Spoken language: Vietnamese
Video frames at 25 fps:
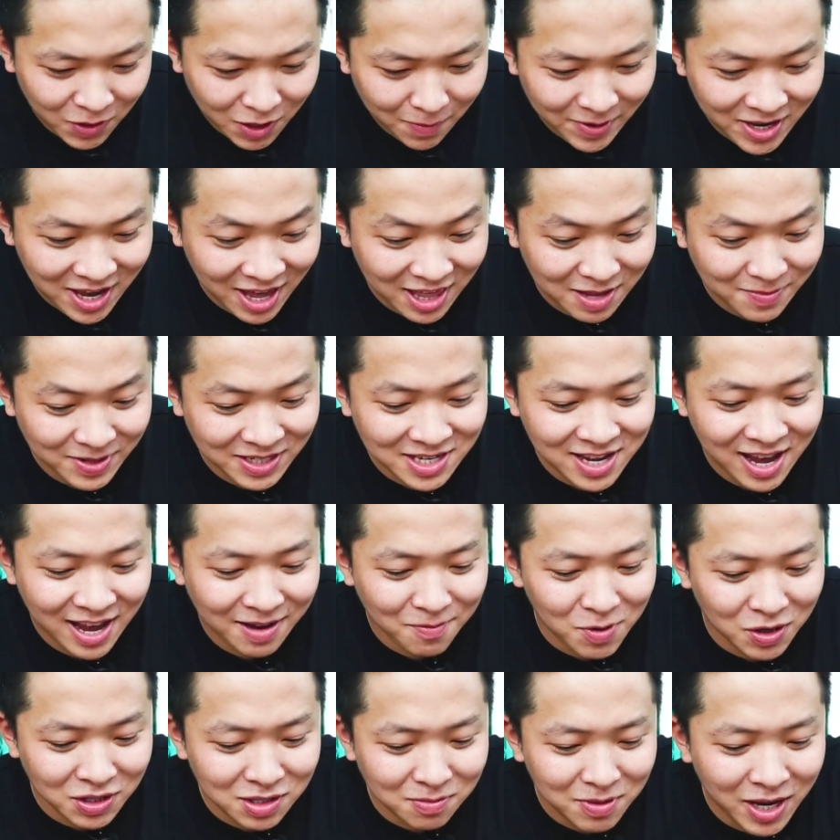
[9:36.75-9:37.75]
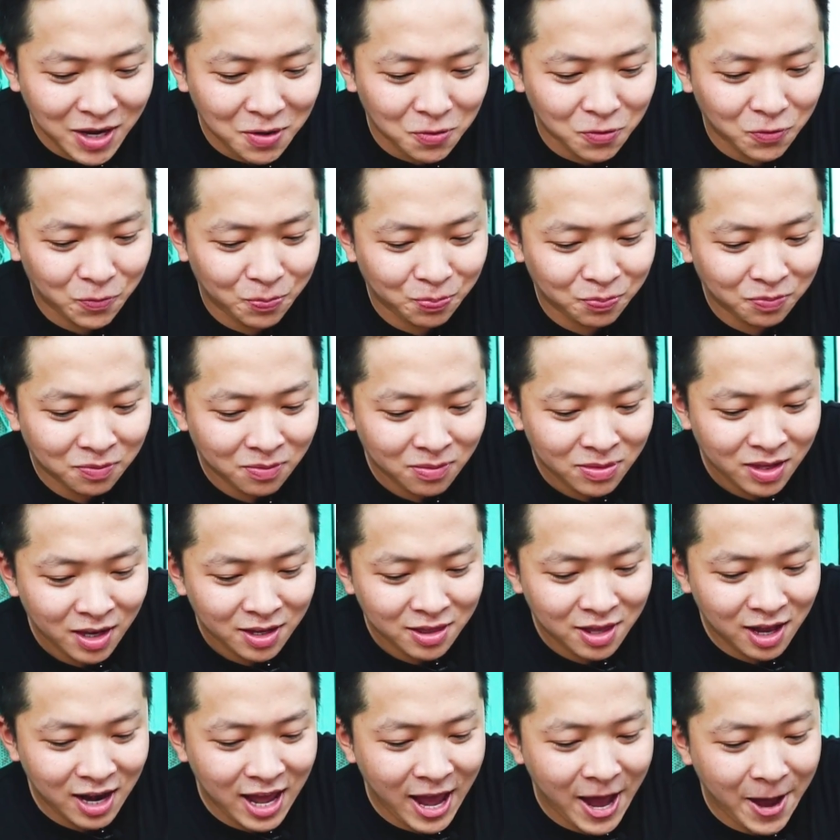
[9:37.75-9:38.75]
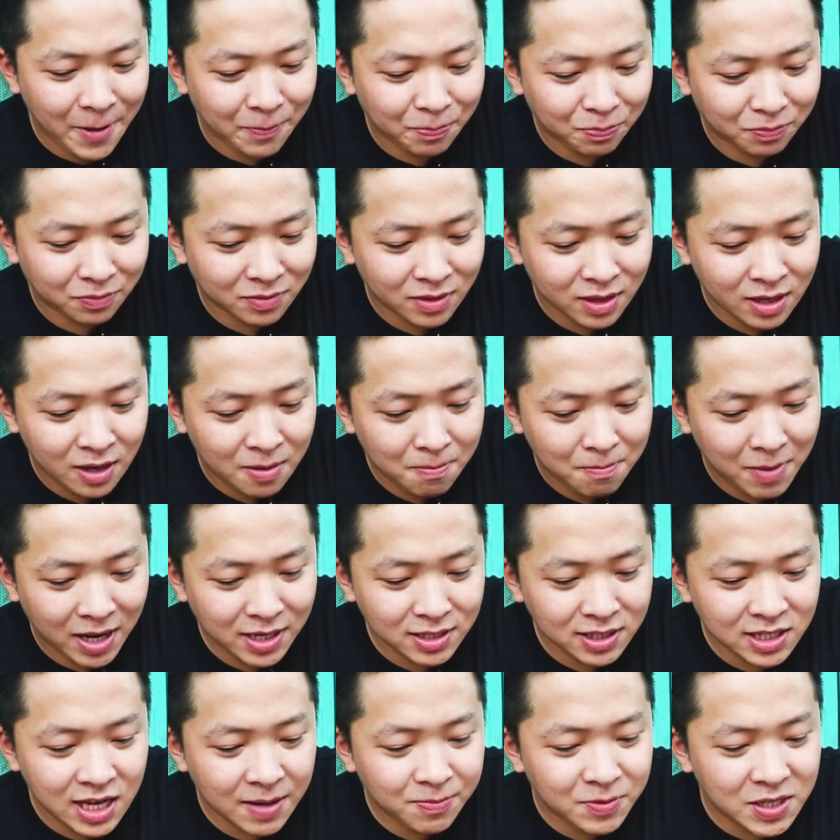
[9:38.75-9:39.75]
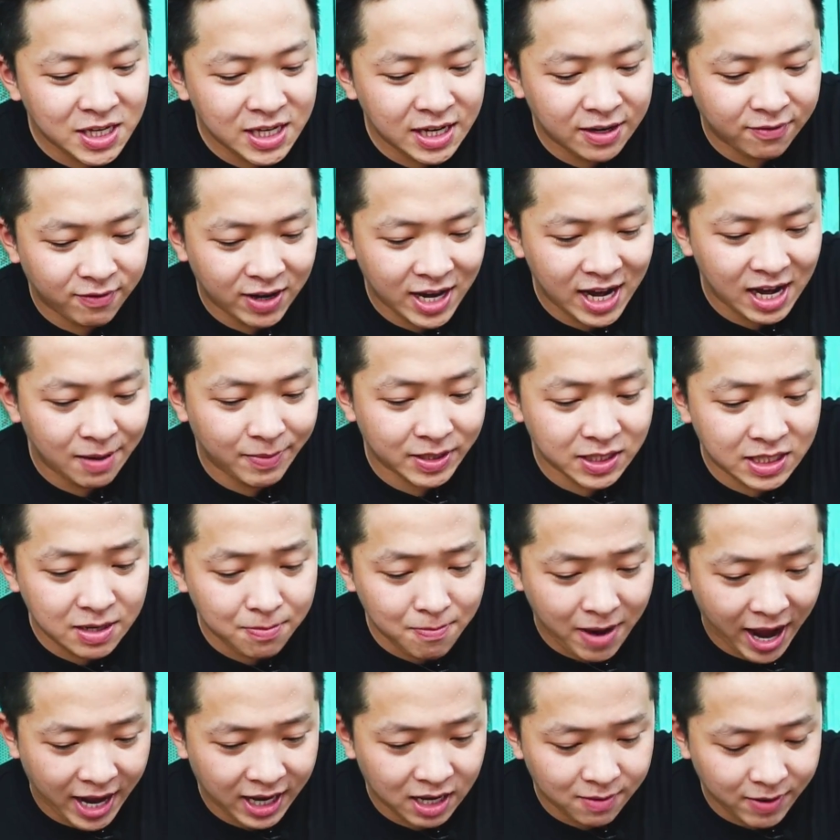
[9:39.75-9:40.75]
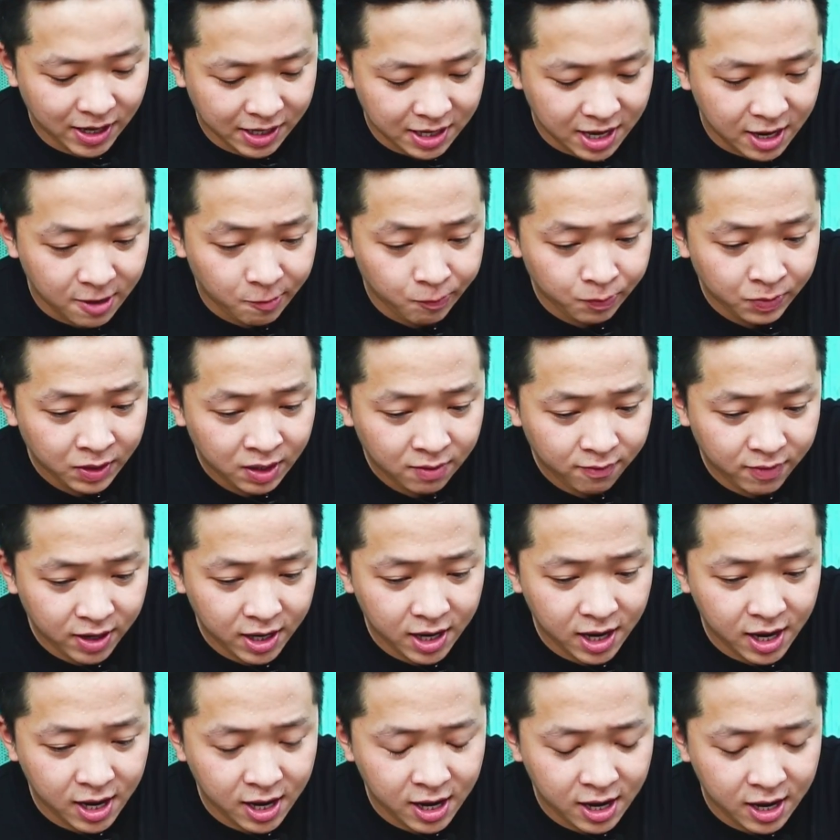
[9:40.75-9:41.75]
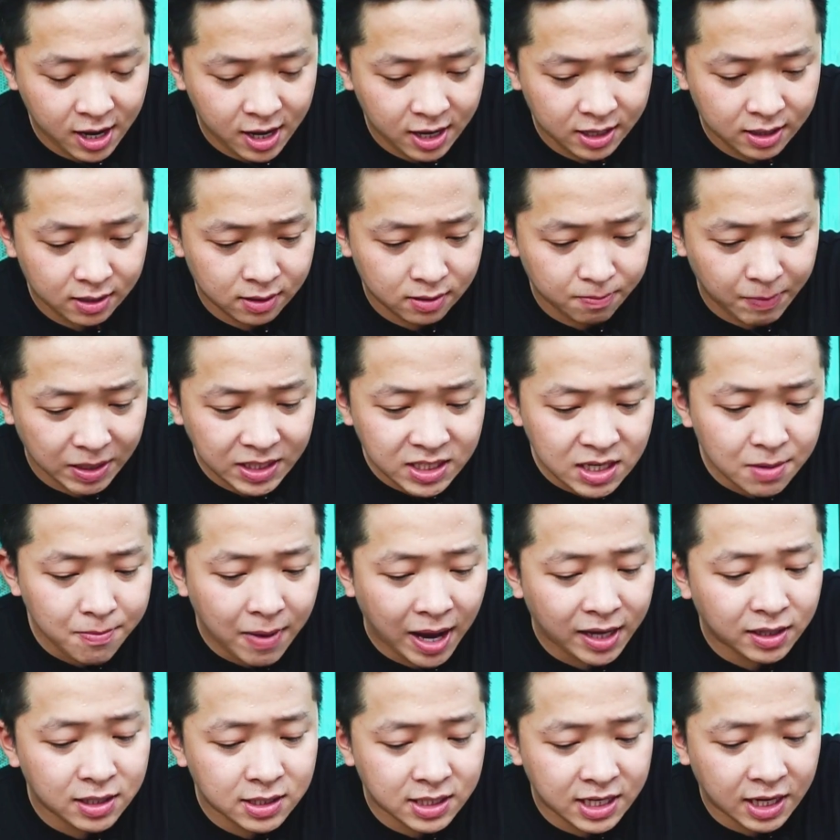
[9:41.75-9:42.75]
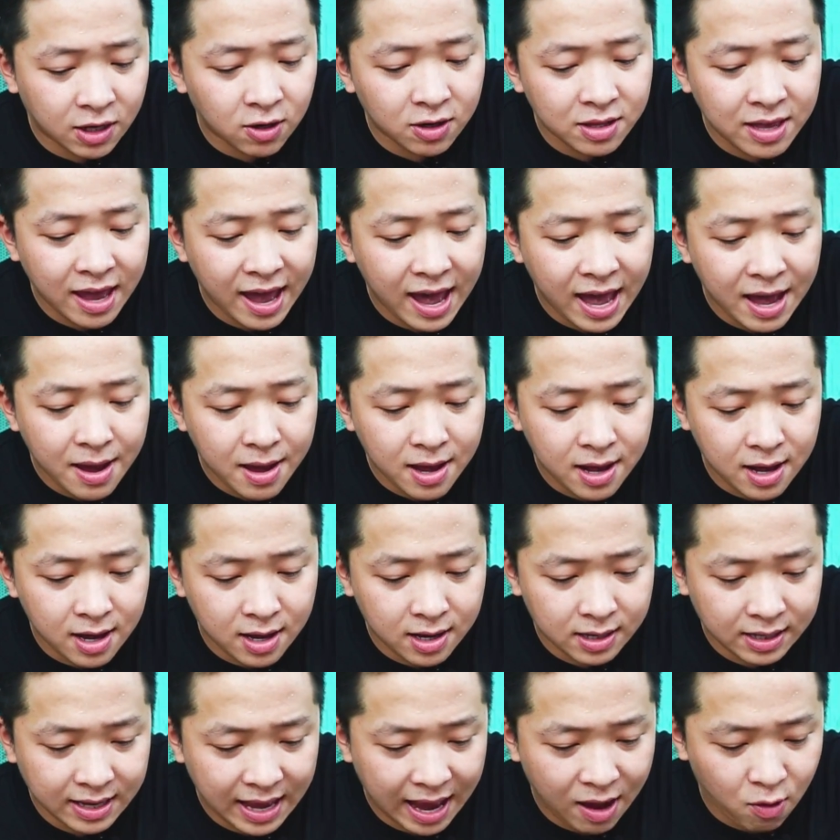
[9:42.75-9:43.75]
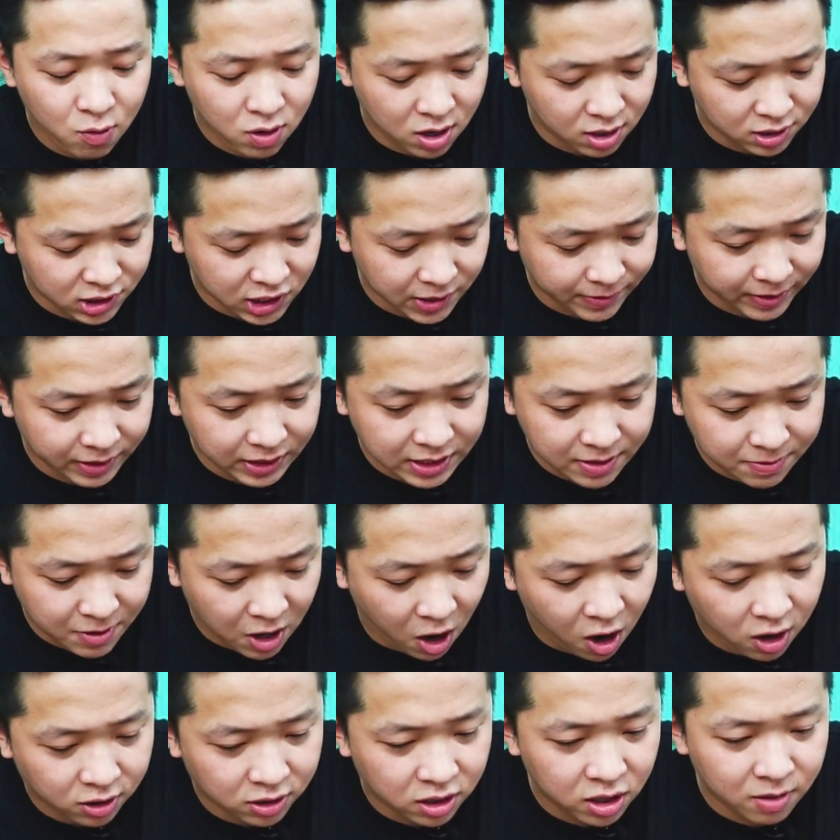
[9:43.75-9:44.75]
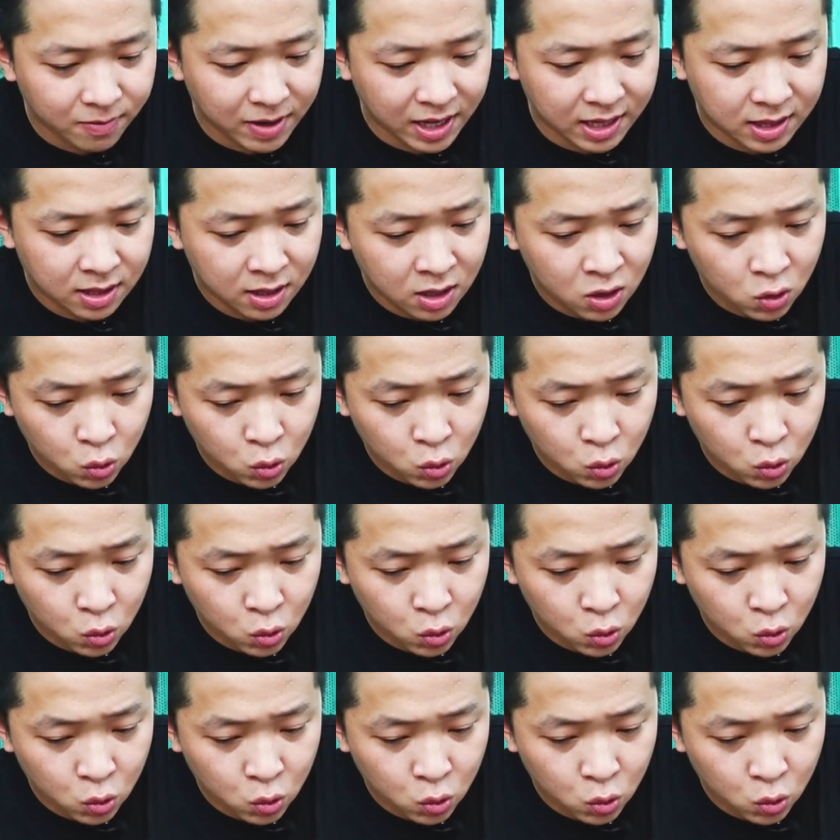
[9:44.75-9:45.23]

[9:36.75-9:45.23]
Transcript: bây giờ thì mình sẽ ăn món tiếp theo đó là bánh xếp chiên và đây là bánh xếp mặn các bạn nha và bánh xếp mặn thì sẽ có giá ờ, cao hơn so với bánh xếp ngọt nhưng mà